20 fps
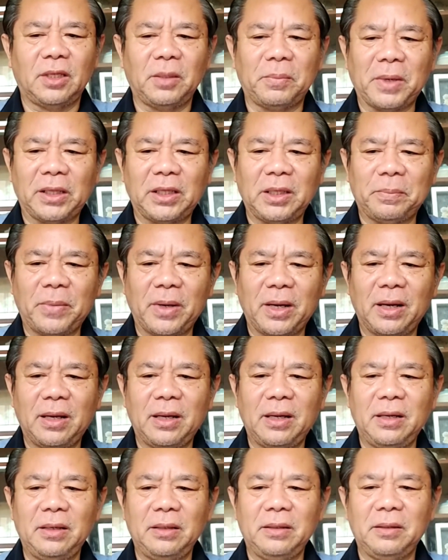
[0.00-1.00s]

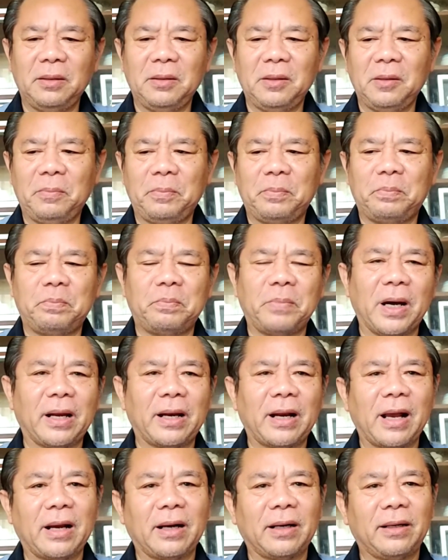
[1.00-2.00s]
Tiba-tiba
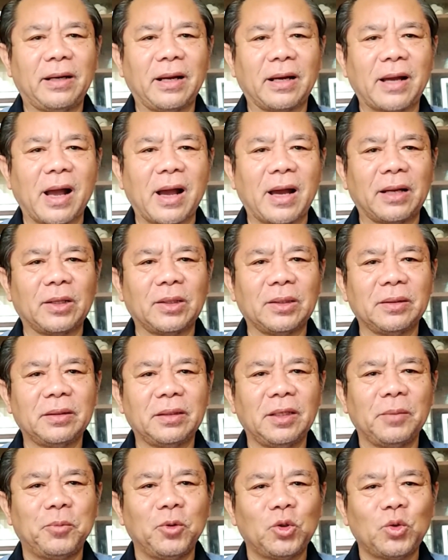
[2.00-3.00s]
barang dagangan
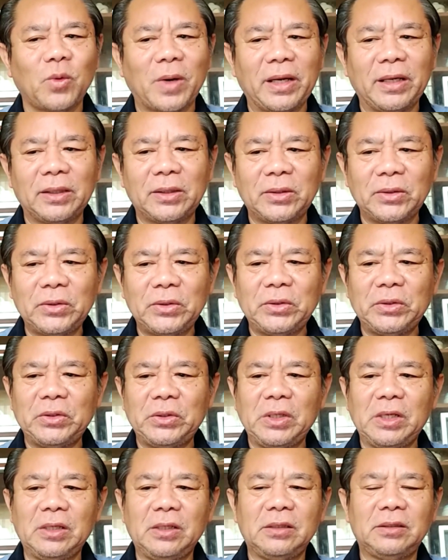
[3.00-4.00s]
ibu tua
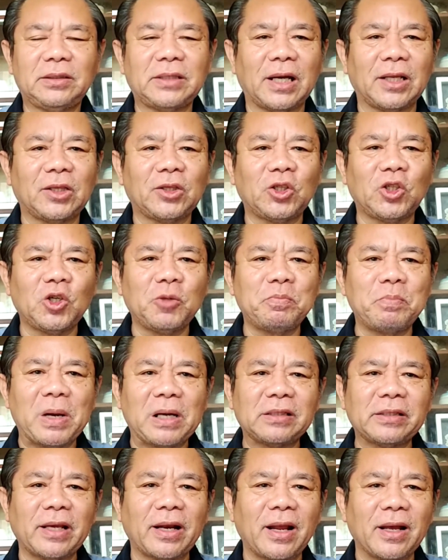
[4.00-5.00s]
itu jatuh
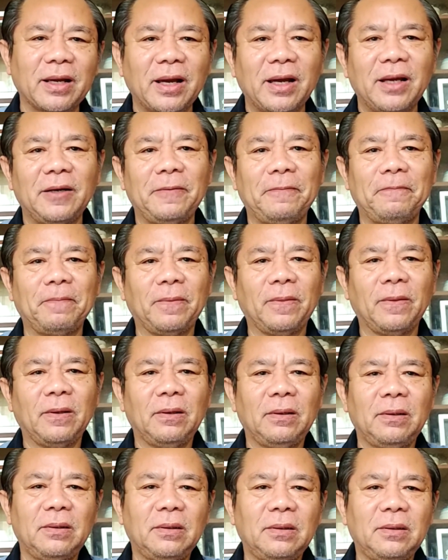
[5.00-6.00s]
berserakan,
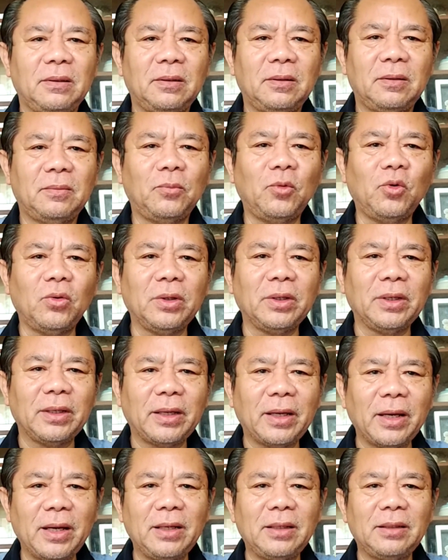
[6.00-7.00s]

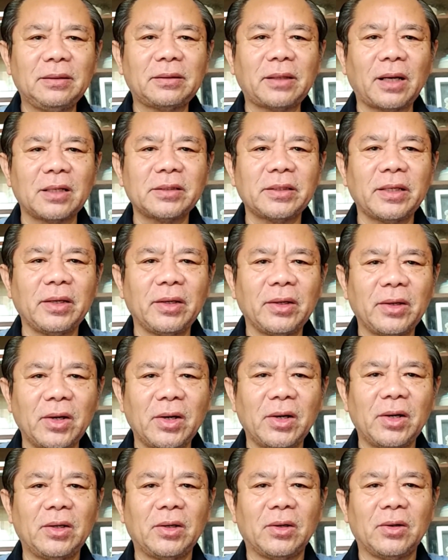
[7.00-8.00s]
mungkin
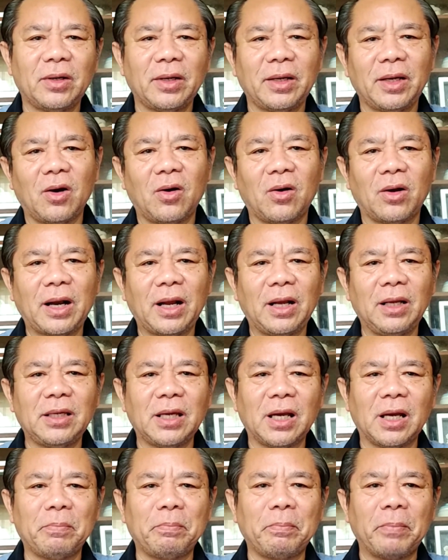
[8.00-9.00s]
tersenggol oleh
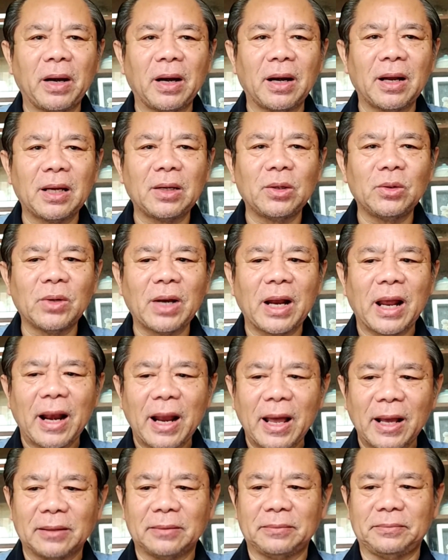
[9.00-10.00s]
orang yang berlalu
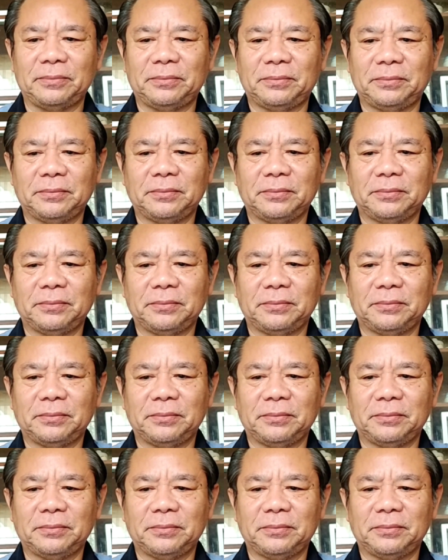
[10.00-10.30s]
lalang.